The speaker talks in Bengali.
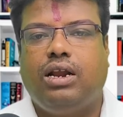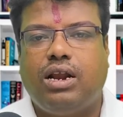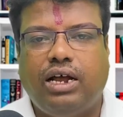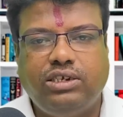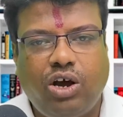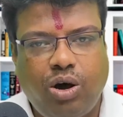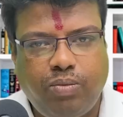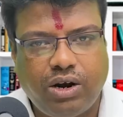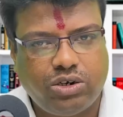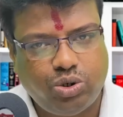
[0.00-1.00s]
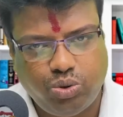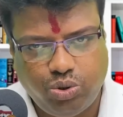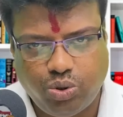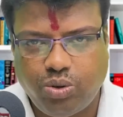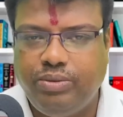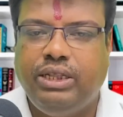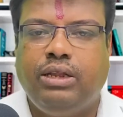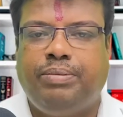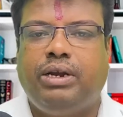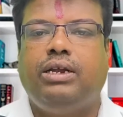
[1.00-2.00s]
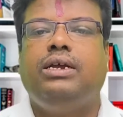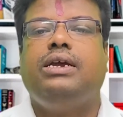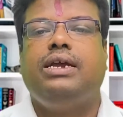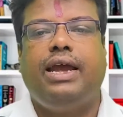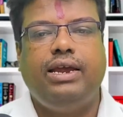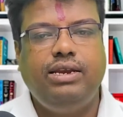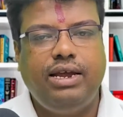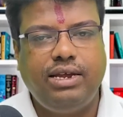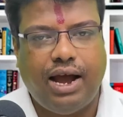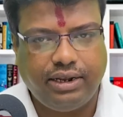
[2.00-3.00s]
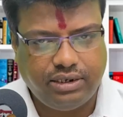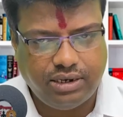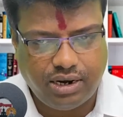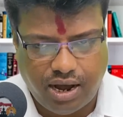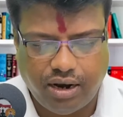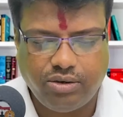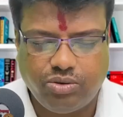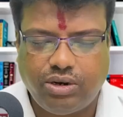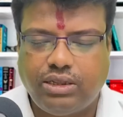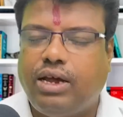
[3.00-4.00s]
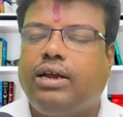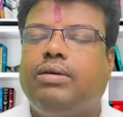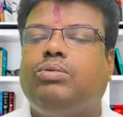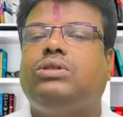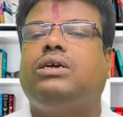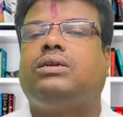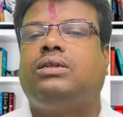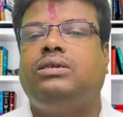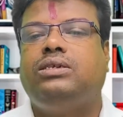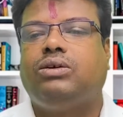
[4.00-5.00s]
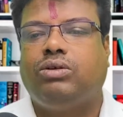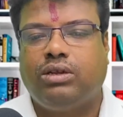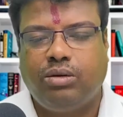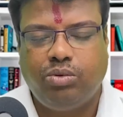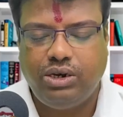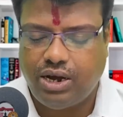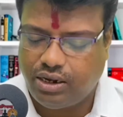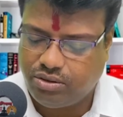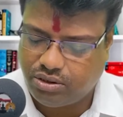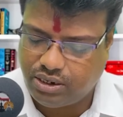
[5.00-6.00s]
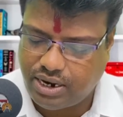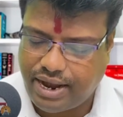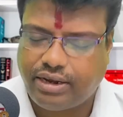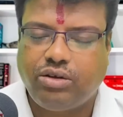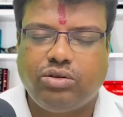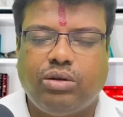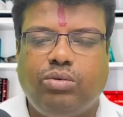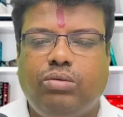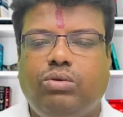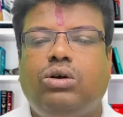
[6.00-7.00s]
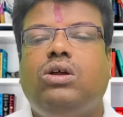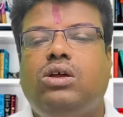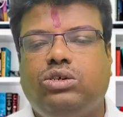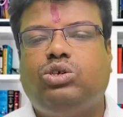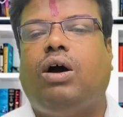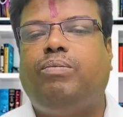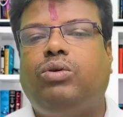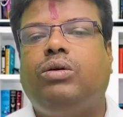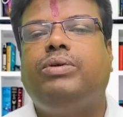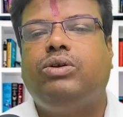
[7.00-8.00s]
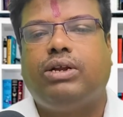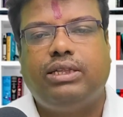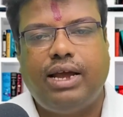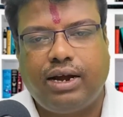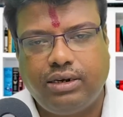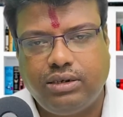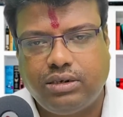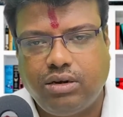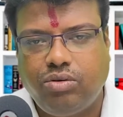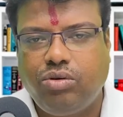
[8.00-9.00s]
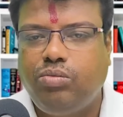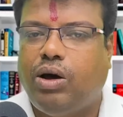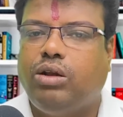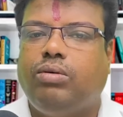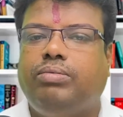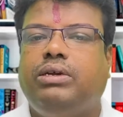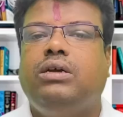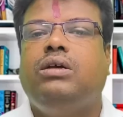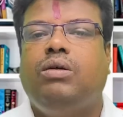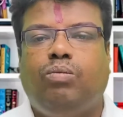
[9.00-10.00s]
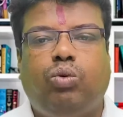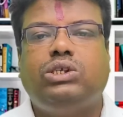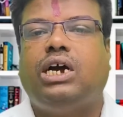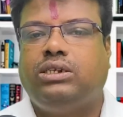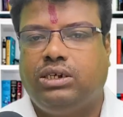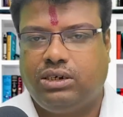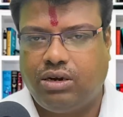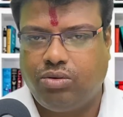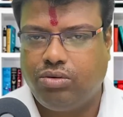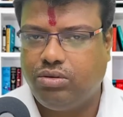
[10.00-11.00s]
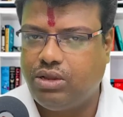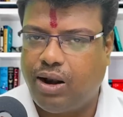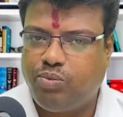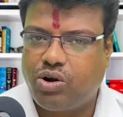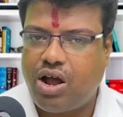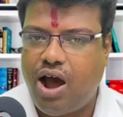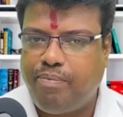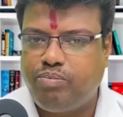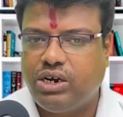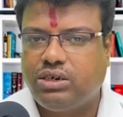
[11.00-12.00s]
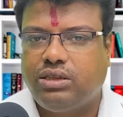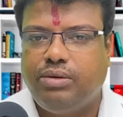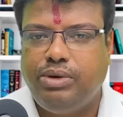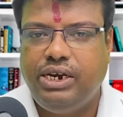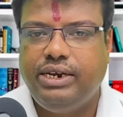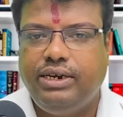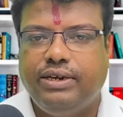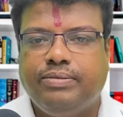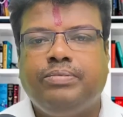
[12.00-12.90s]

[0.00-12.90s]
রাজা হবার সুযোগ মিলতে পারে এই নিয়েই আজকের আলোচনা তার আগে প্রত্যেকটা দিন যে কথাটা বলি আজও সেই একই কথা বলবো সম্পূর্ণ ভিডিওটা দেখার চেষ্টা করুন ভালোভাবে বোঝার চেষ্টা করুন তারপর আপনার সাথে মিলিয়ে নিয়ে